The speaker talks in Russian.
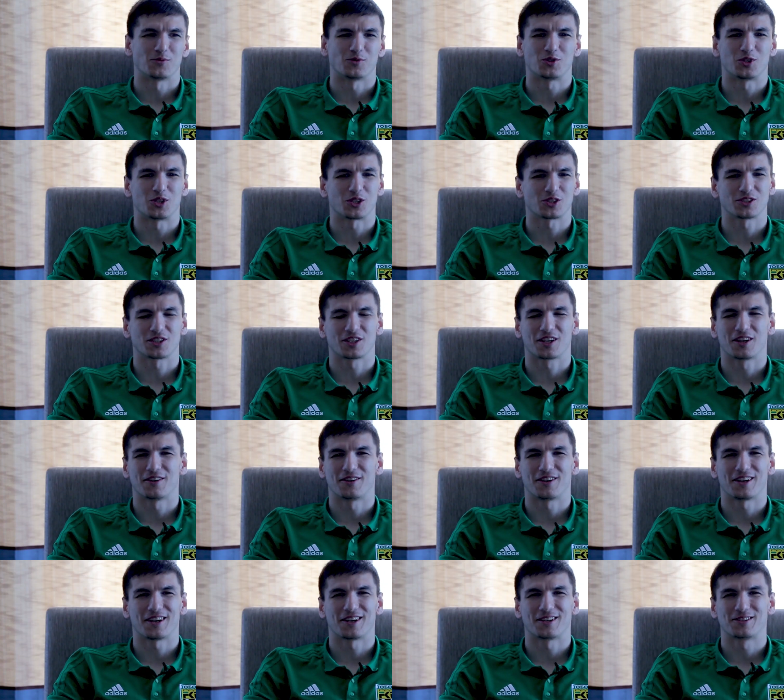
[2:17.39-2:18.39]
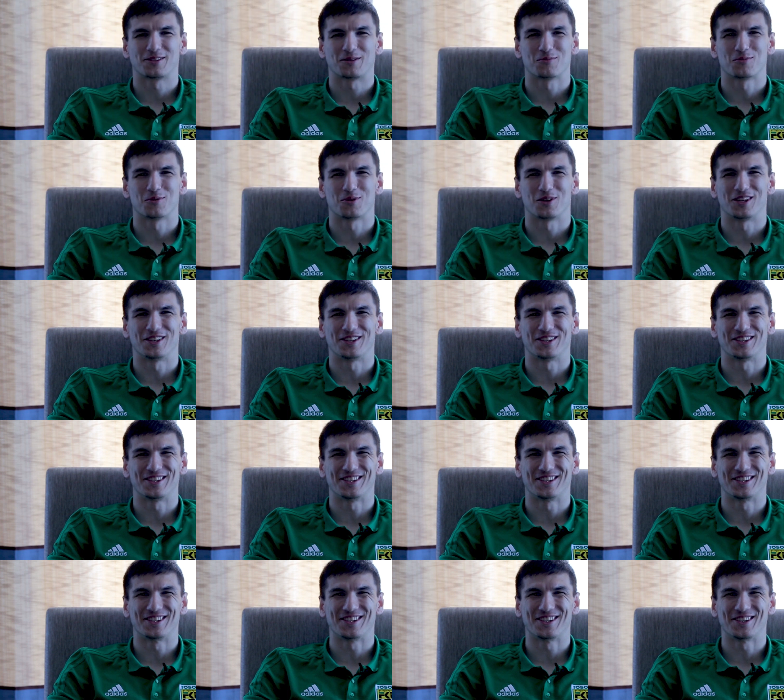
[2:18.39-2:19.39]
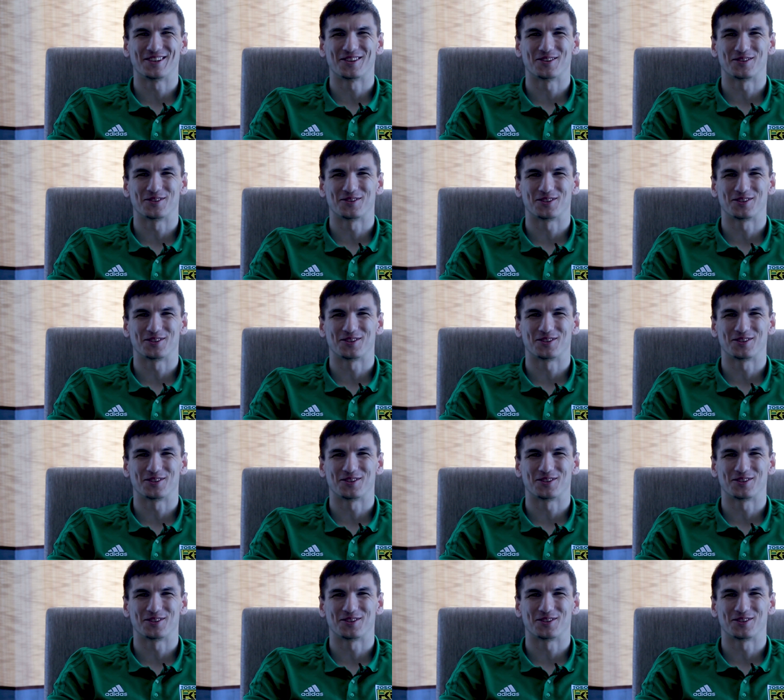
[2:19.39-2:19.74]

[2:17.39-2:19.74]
Честно говоря, это более не,